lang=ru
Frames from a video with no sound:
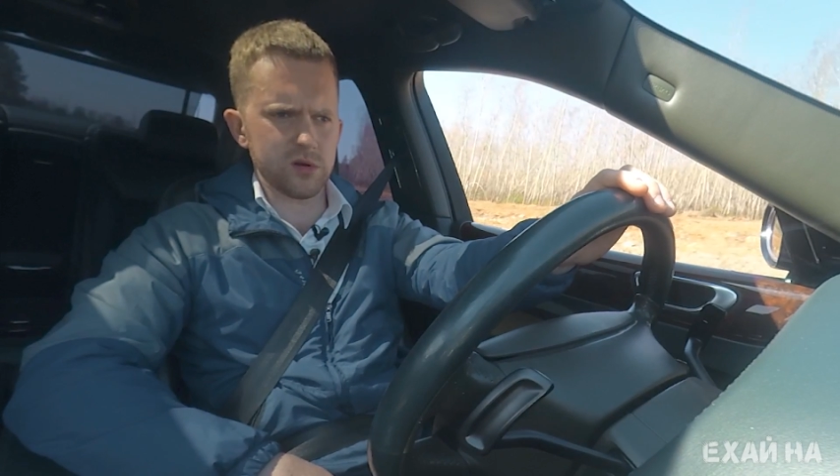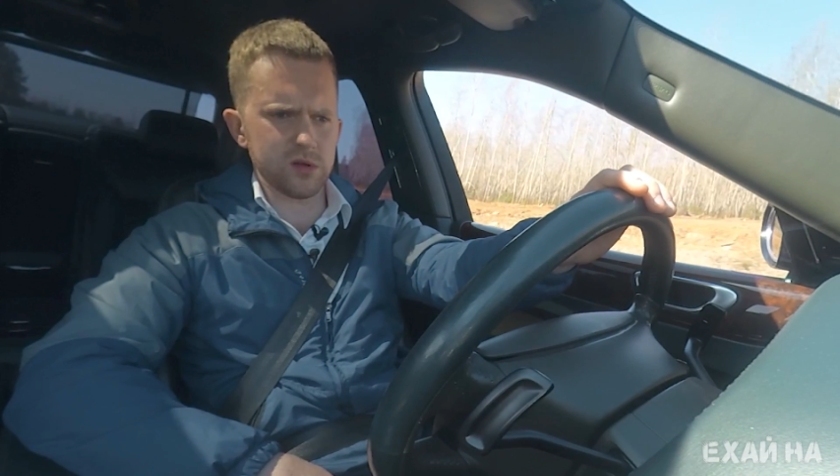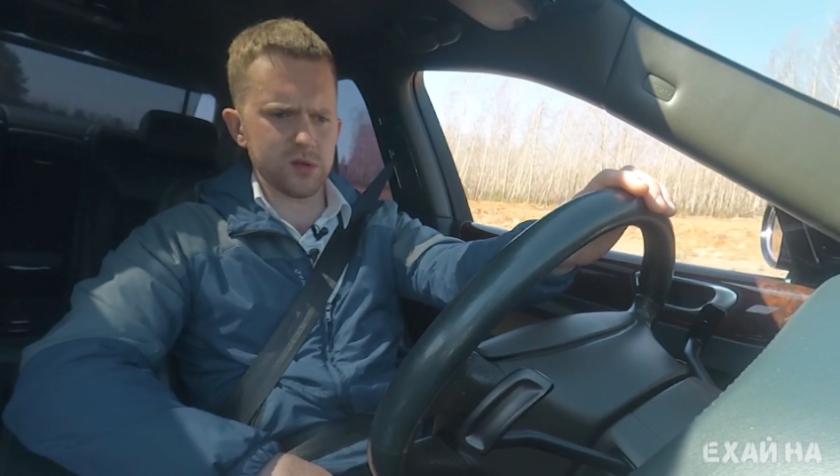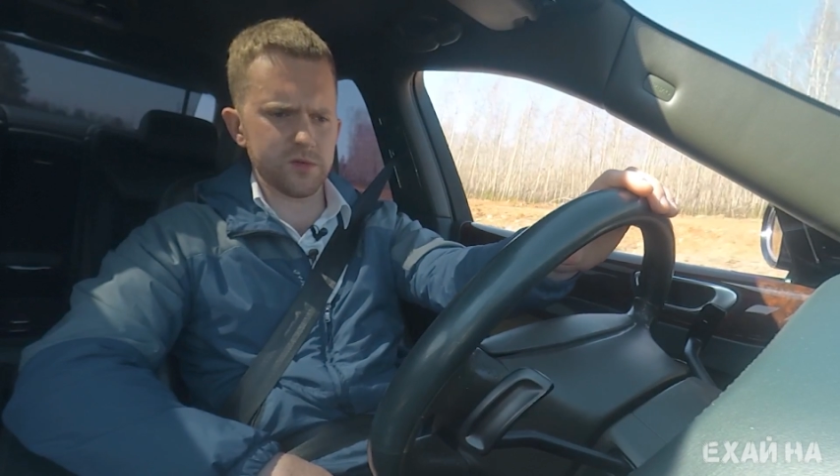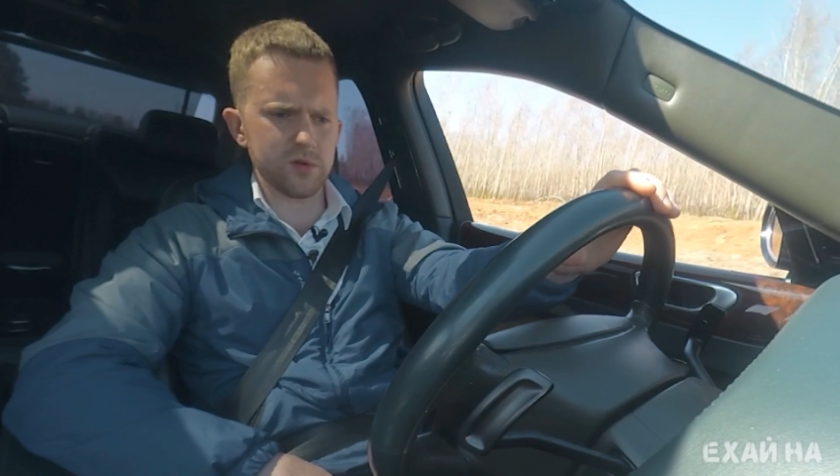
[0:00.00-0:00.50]

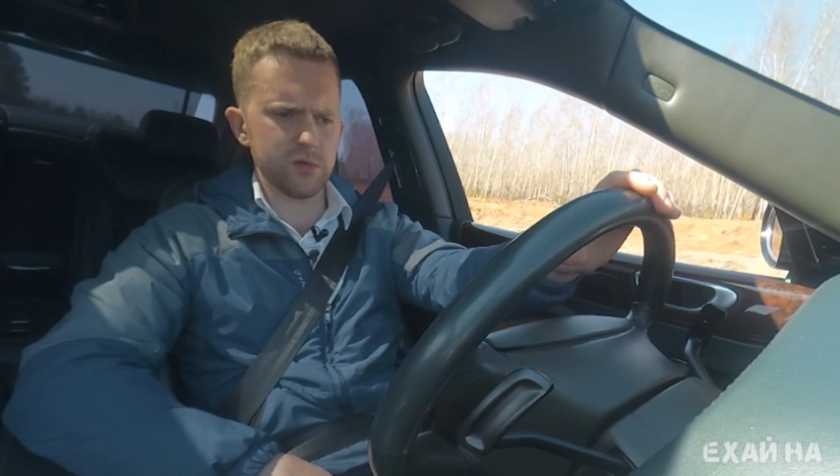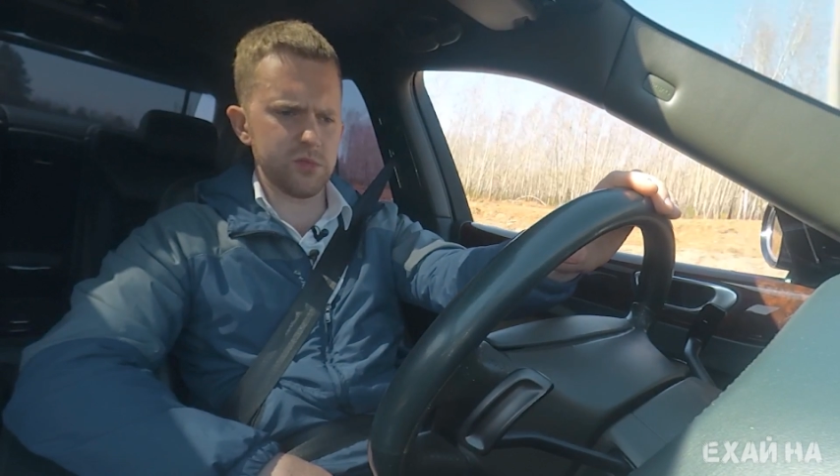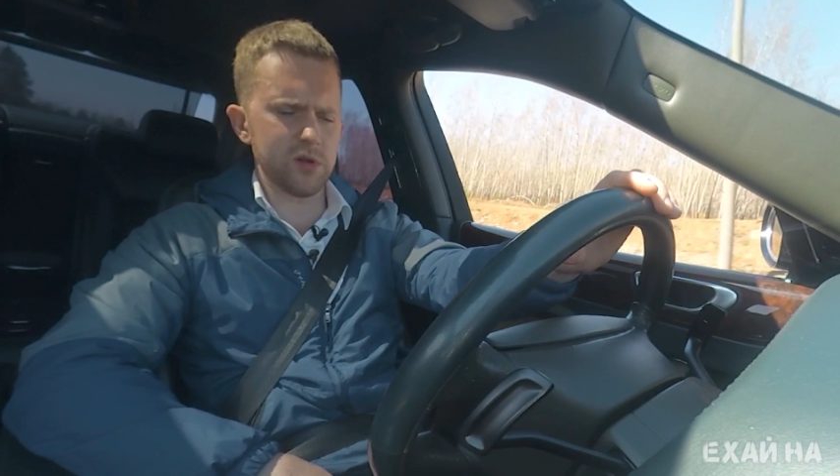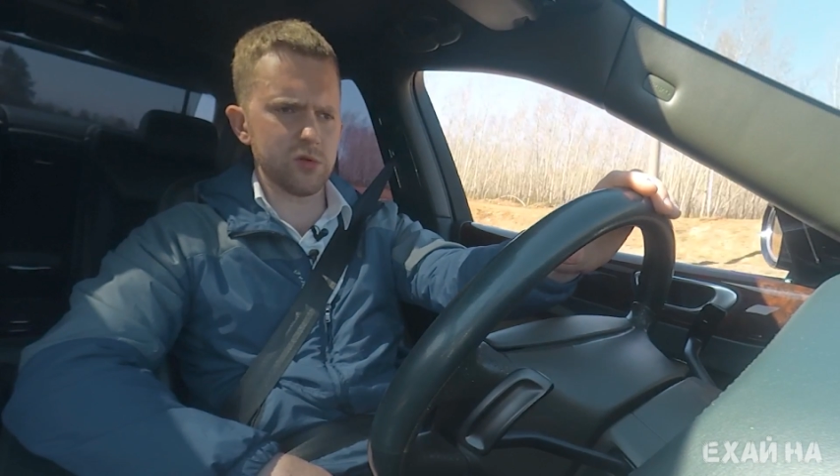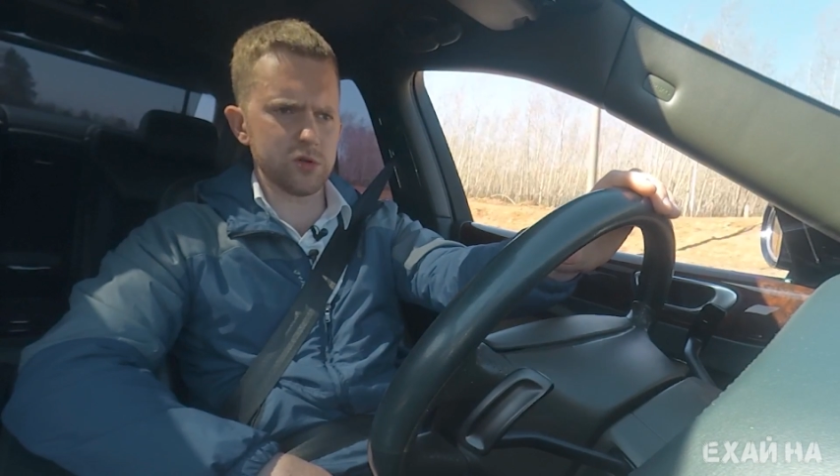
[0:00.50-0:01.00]
этот
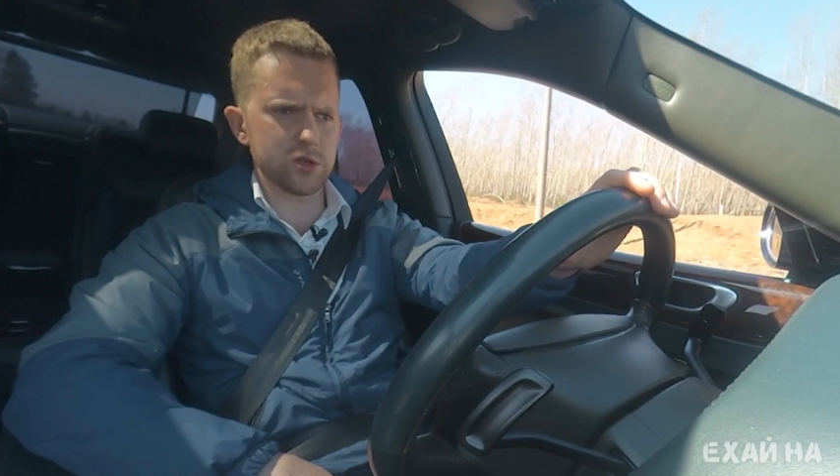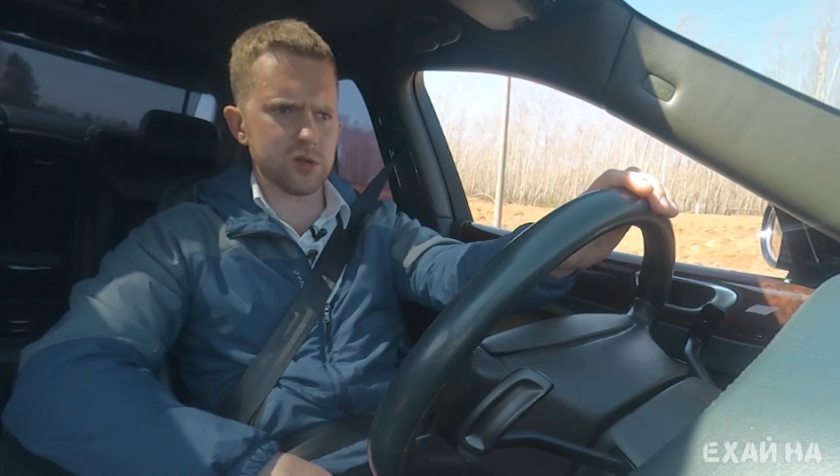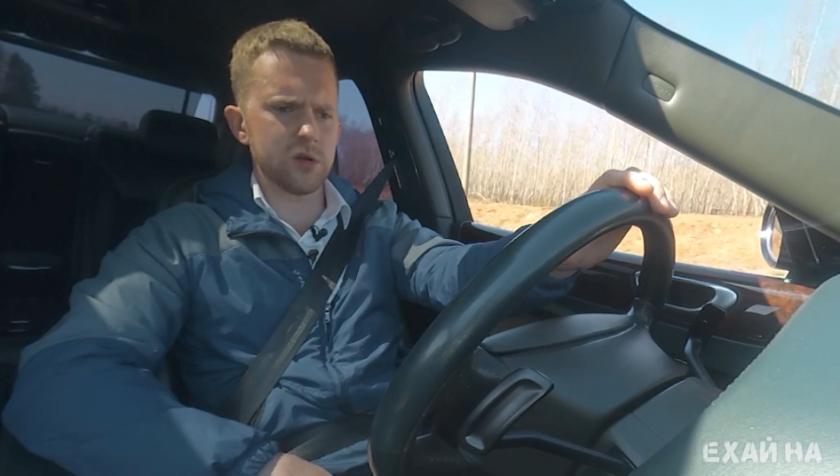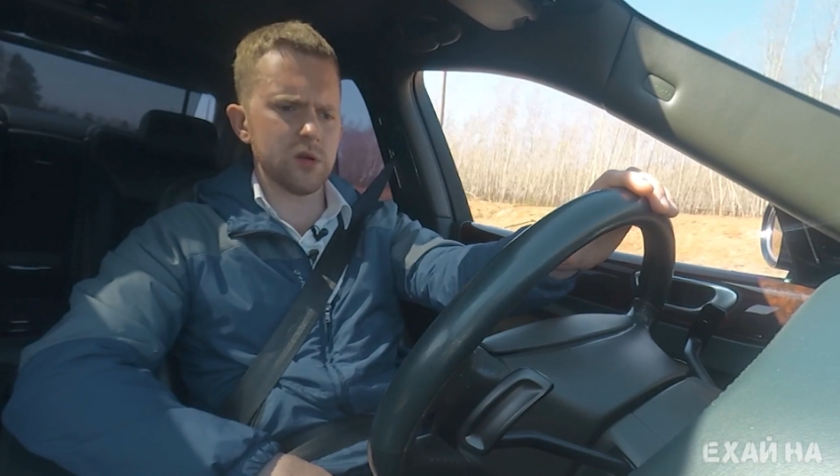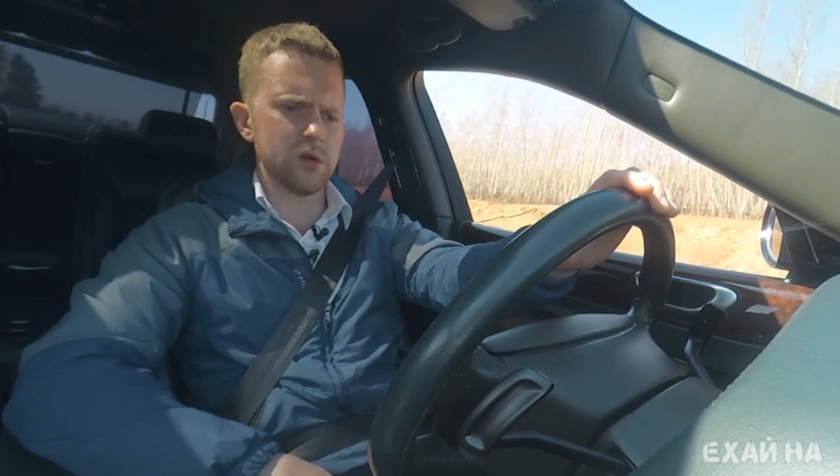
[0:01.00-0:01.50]
автомобиль должен